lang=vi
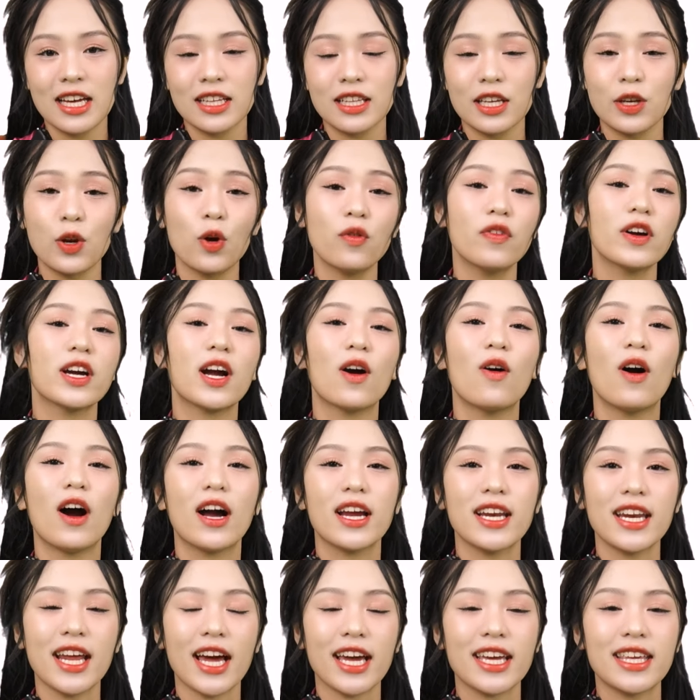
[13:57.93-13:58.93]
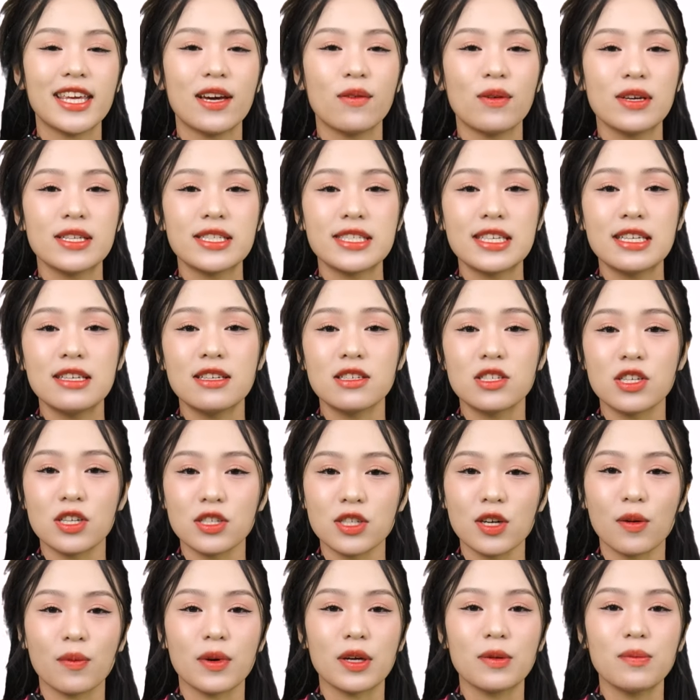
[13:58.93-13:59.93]
Thì đối với câu hỏi này, Gia Uyên xin được
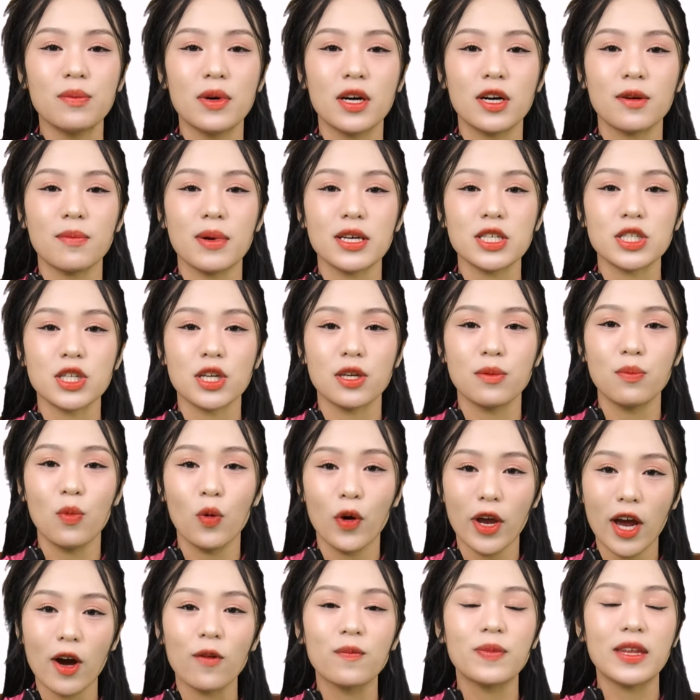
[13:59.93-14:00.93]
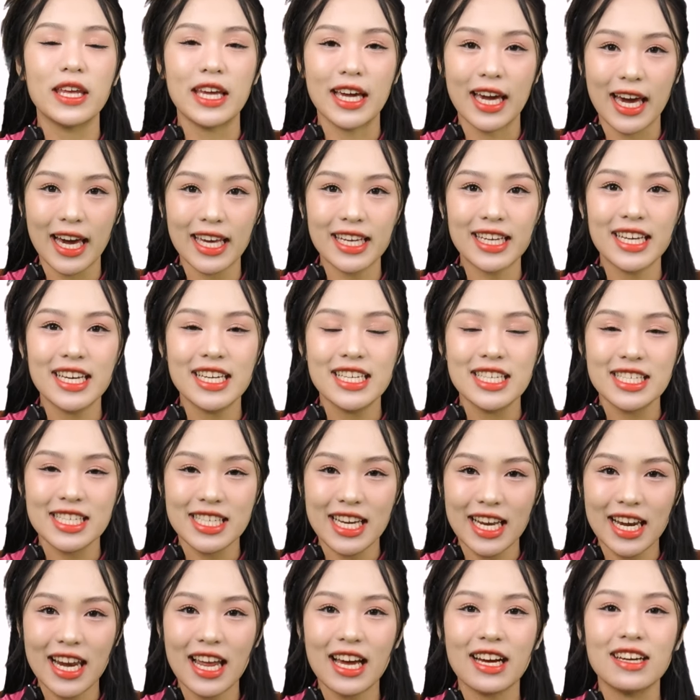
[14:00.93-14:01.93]
trân trọng kính mời bác sĩ Bùi Hồng Thiên Khanh
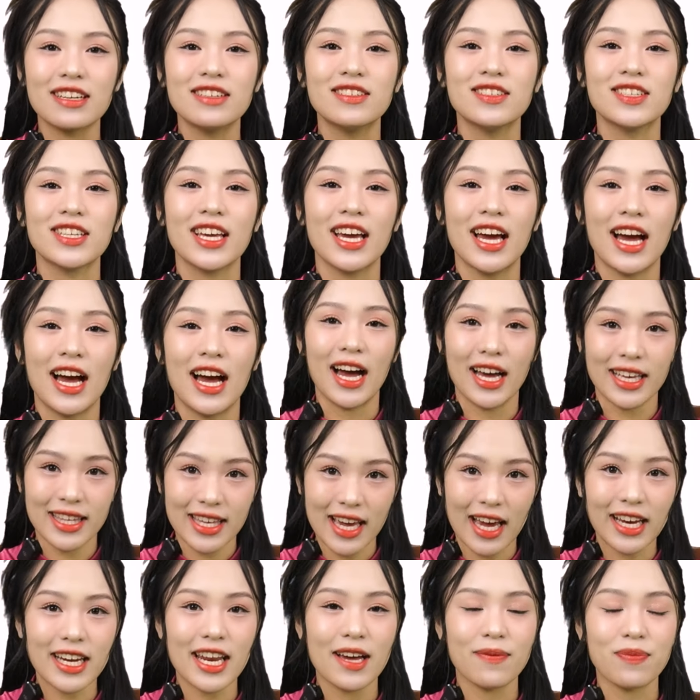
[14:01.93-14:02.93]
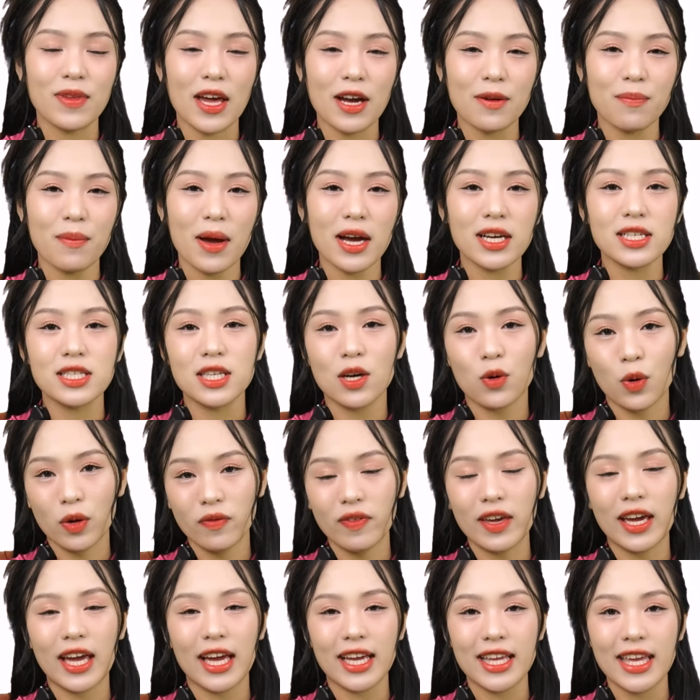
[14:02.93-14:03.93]
sẽ là người giải đáp thắc mắc cho quý
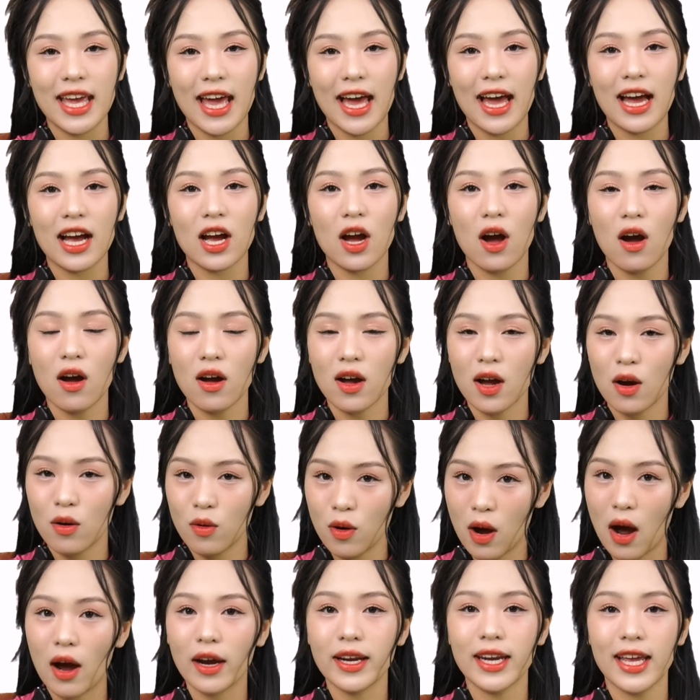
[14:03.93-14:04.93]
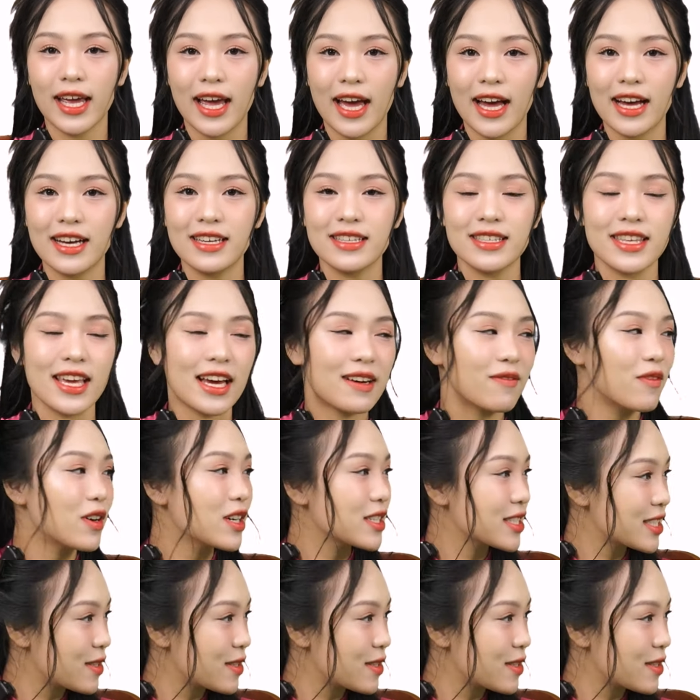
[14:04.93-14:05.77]
vị khán giả có câu hỏi này ạ. Dạ vâng,